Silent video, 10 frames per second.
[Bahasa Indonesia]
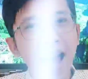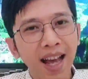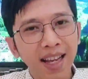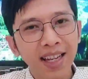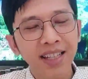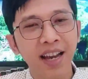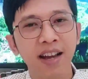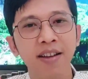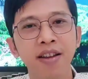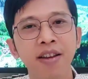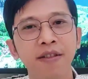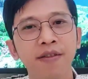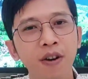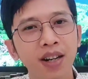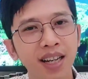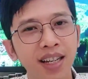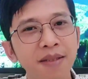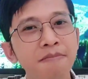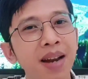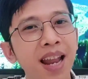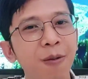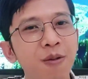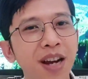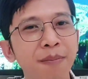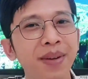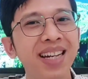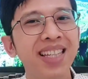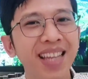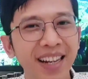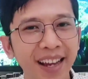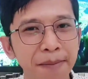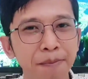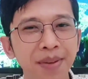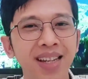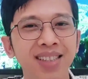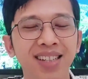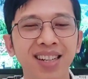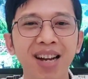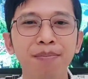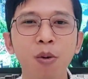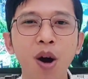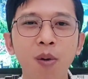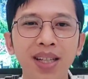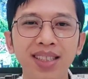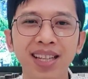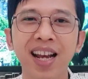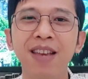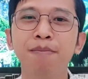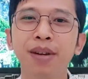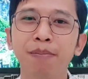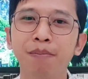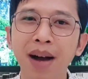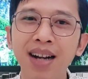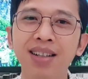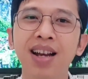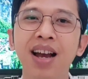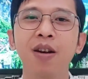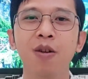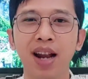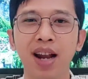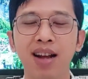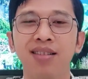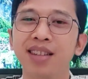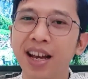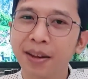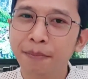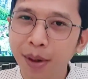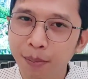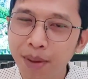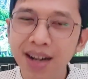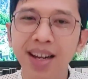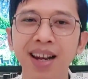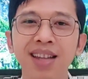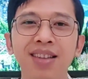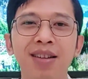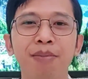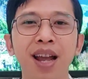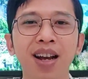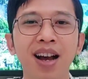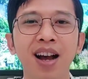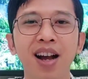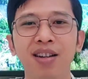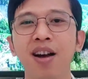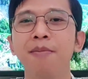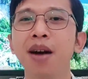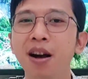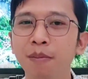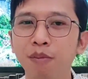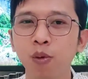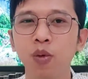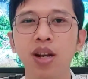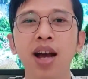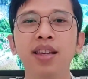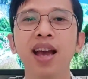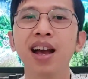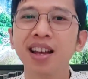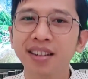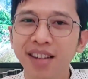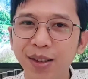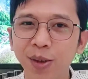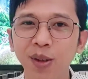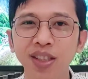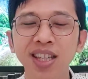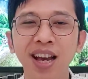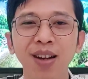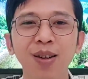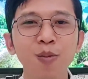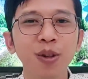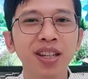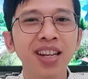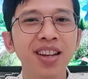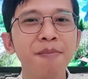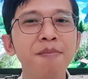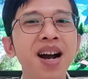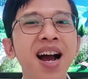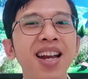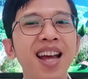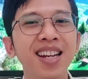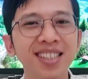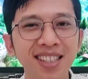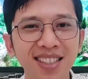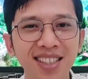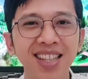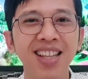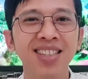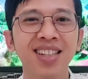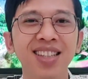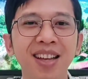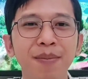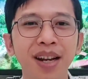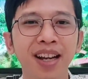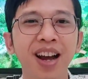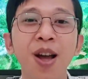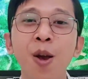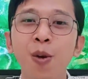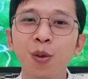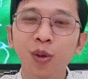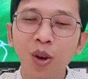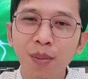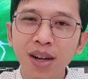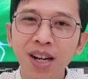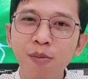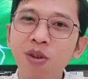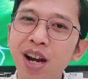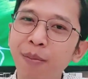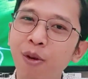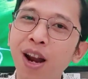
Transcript: Akhirnya Fowler ini melakukan penelitian empiris dengan mewawancarai berbagai orang dari berbagai latar belakang agama, budaya, dan sosial. Kemudian dia menganalisis cerita-cerita mereka untuk menemukan